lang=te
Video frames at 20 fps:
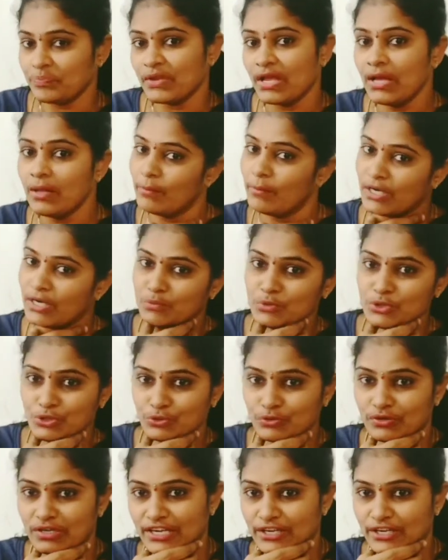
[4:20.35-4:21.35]
మనం
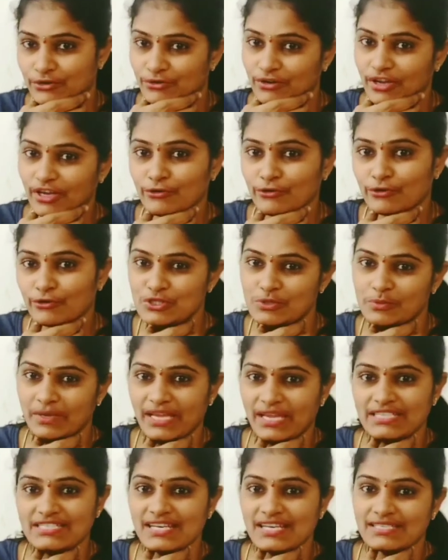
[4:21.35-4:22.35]
చూడడానికి కూడా కొంచెం
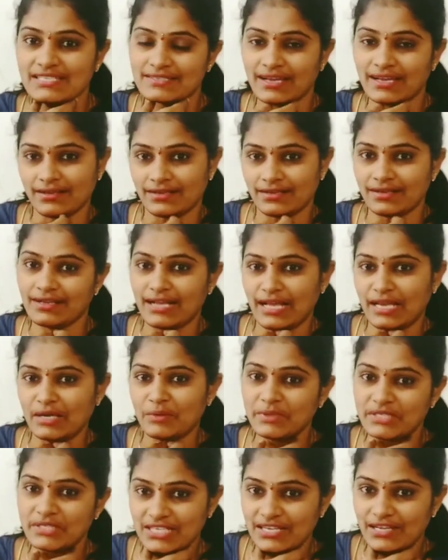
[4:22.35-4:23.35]
ఏజ్లెస్ గా
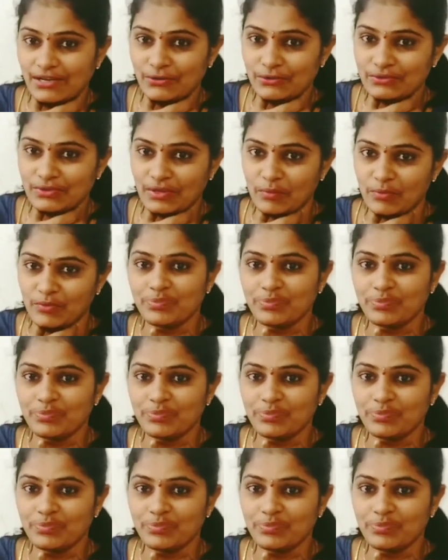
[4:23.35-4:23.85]
కనిపించగలుగుతాము